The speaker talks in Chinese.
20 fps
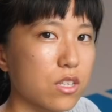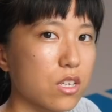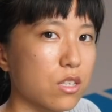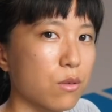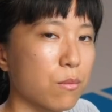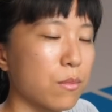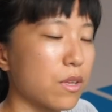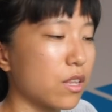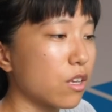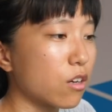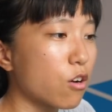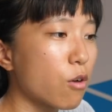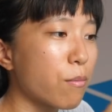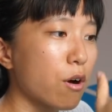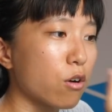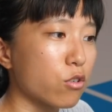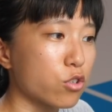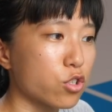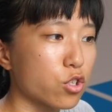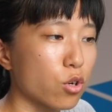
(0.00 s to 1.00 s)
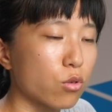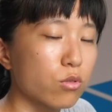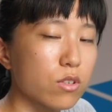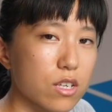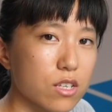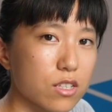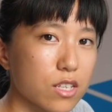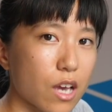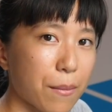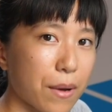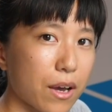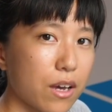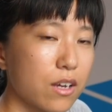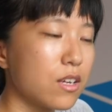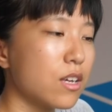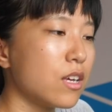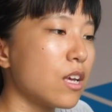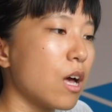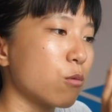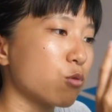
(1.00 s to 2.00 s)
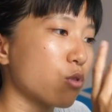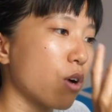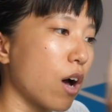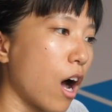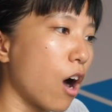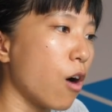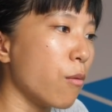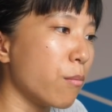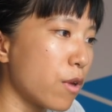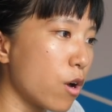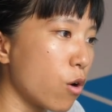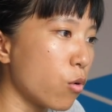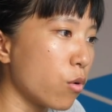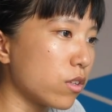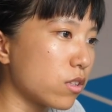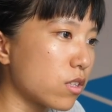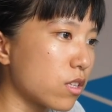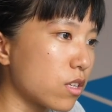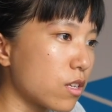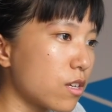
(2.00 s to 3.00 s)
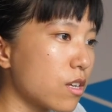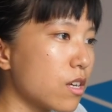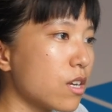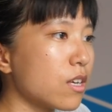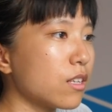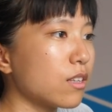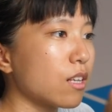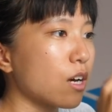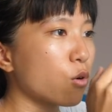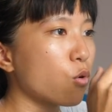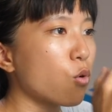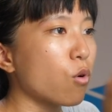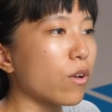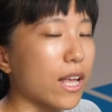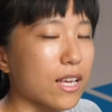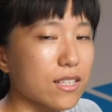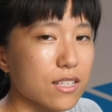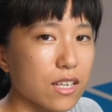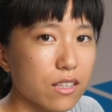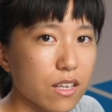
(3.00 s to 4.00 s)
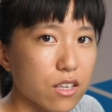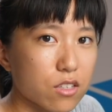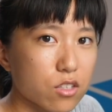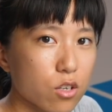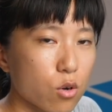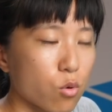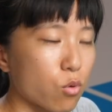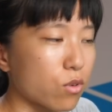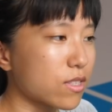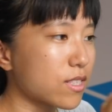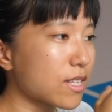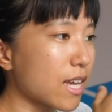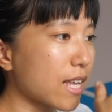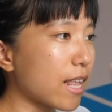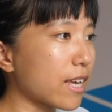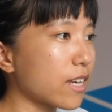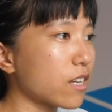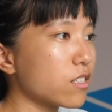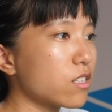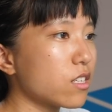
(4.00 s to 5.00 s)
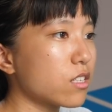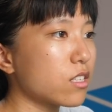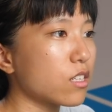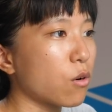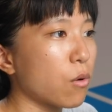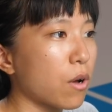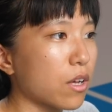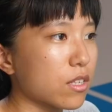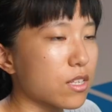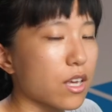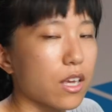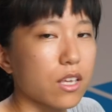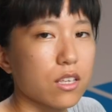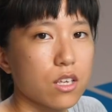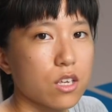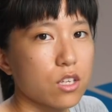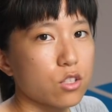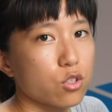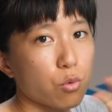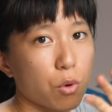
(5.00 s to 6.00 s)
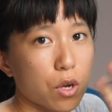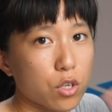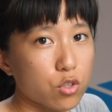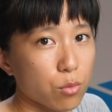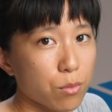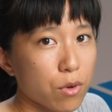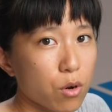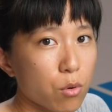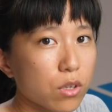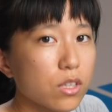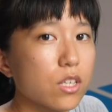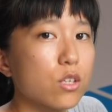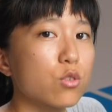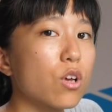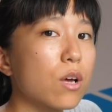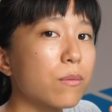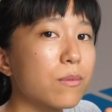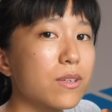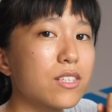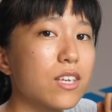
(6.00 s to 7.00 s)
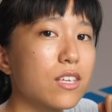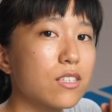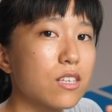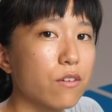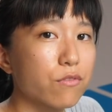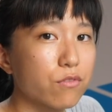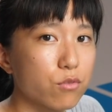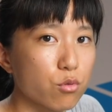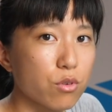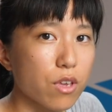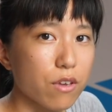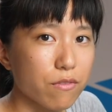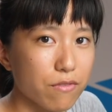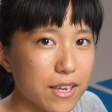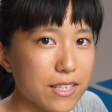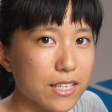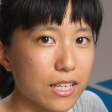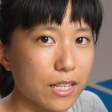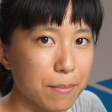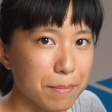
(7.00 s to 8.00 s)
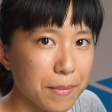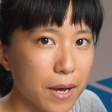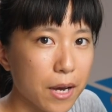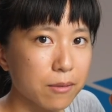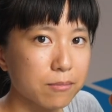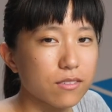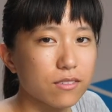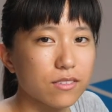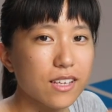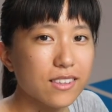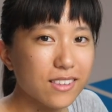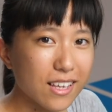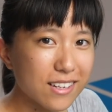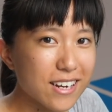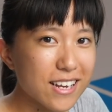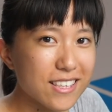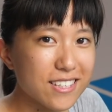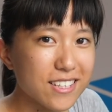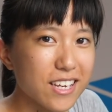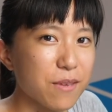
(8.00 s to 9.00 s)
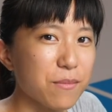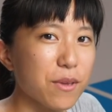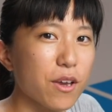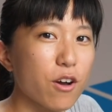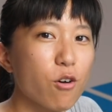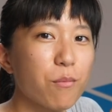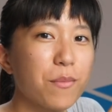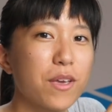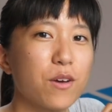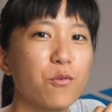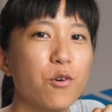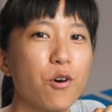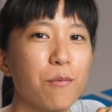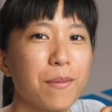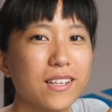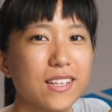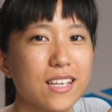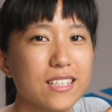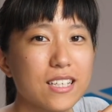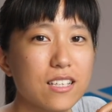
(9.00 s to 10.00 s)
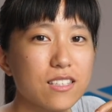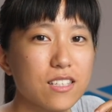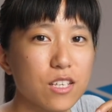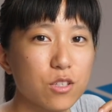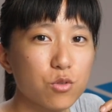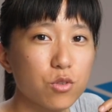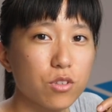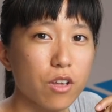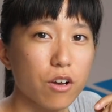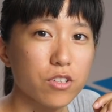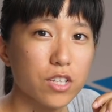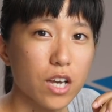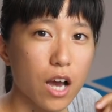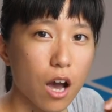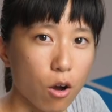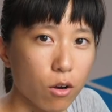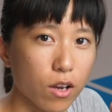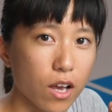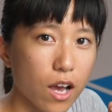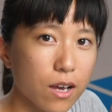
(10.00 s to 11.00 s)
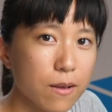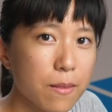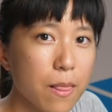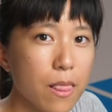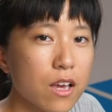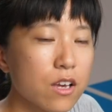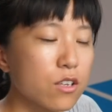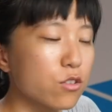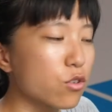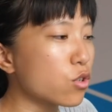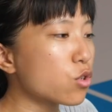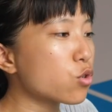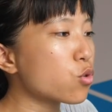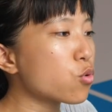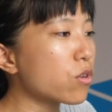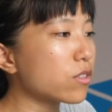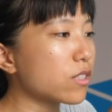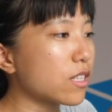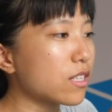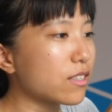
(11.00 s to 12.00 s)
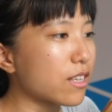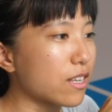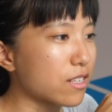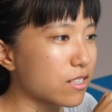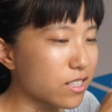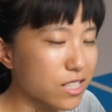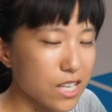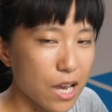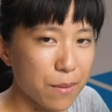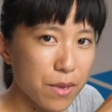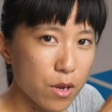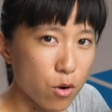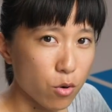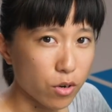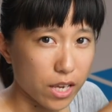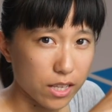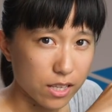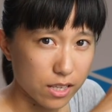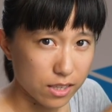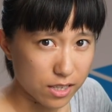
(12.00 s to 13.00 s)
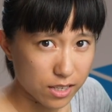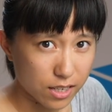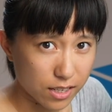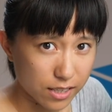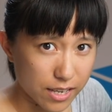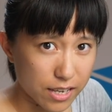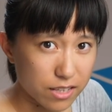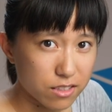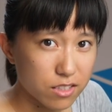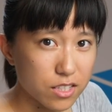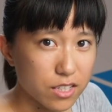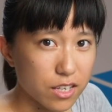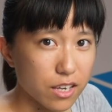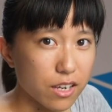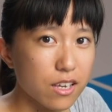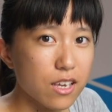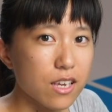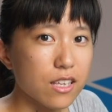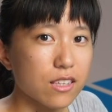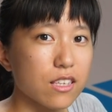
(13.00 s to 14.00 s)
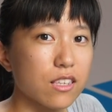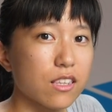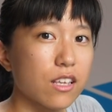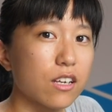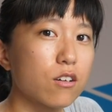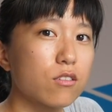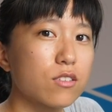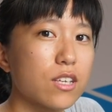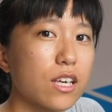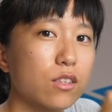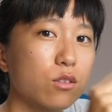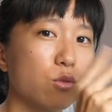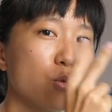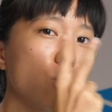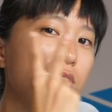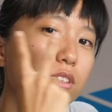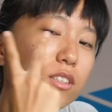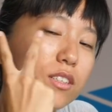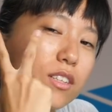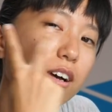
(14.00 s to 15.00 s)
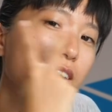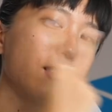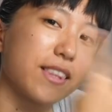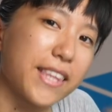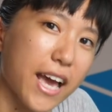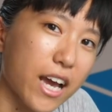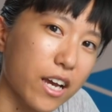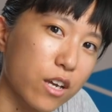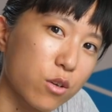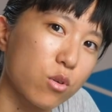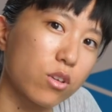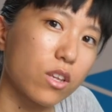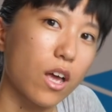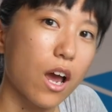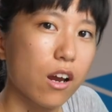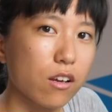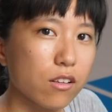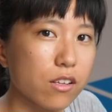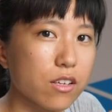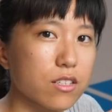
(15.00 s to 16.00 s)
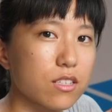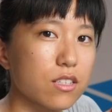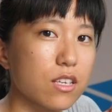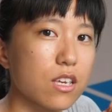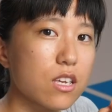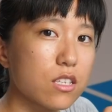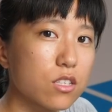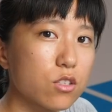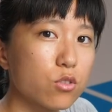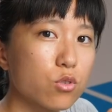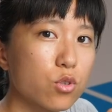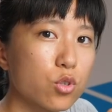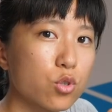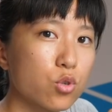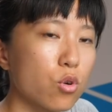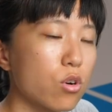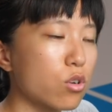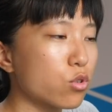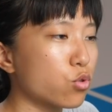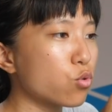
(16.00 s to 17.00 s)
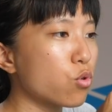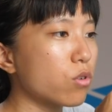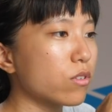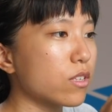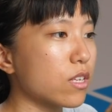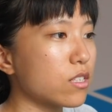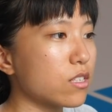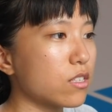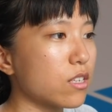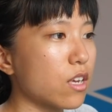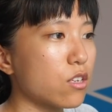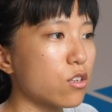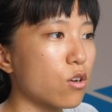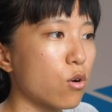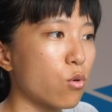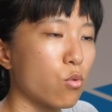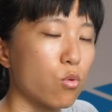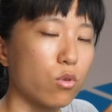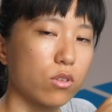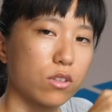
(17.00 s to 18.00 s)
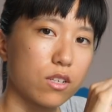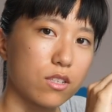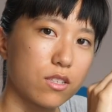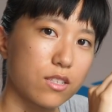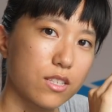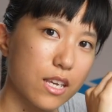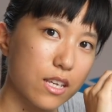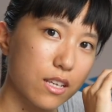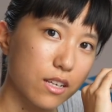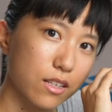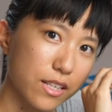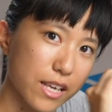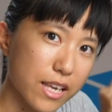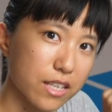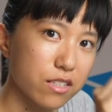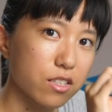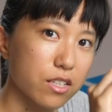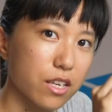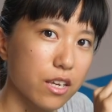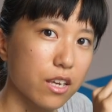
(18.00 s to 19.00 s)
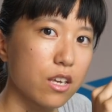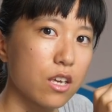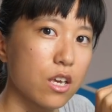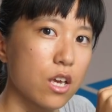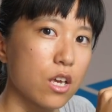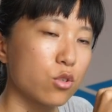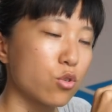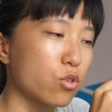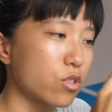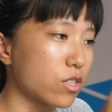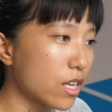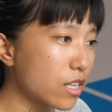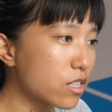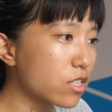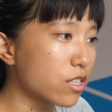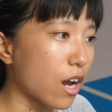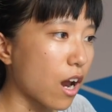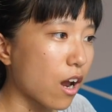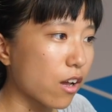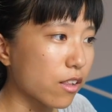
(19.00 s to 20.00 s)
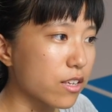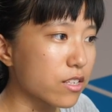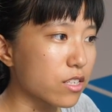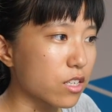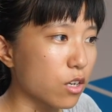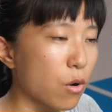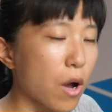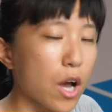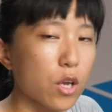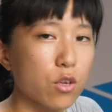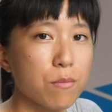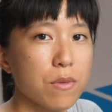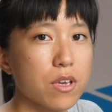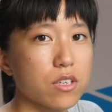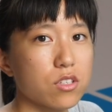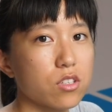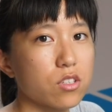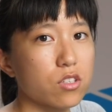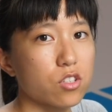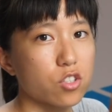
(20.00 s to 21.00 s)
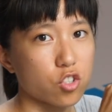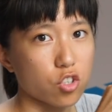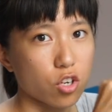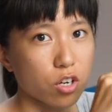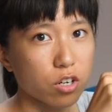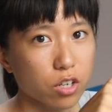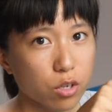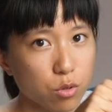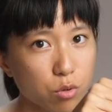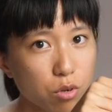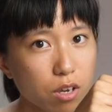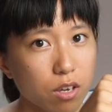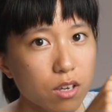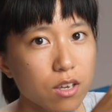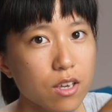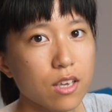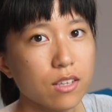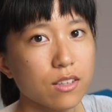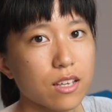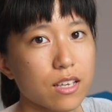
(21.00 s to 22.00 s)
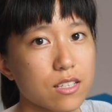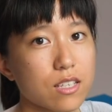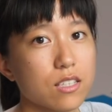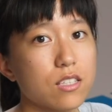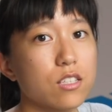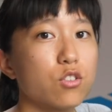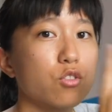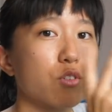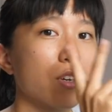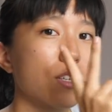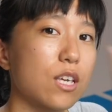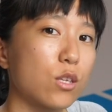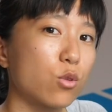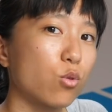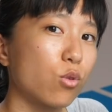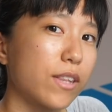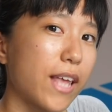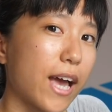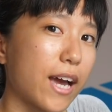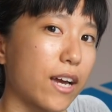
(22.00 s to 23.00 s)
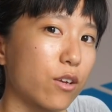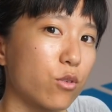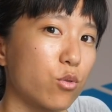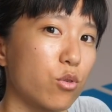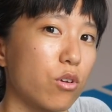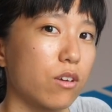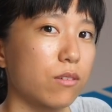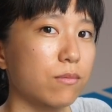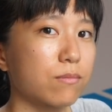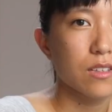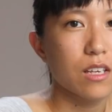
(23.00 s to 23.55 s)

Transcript: 题，你们能够帮我修理一下吗？他说好，没有问题。那过两三天之后，我再来更新这个网站。就完全没有问题，所以他们的线上服务也非常的棒。那当然，这个影片后面我有帮大家争取到一些好康，就是如果你点下面我给的那个链接，你能够再多得到两个月的 Artlist。意思就是说，如果你今天用我的这个链接去申请 Artlist 的话，原本是十二个月，那你这次就可以再多两个月。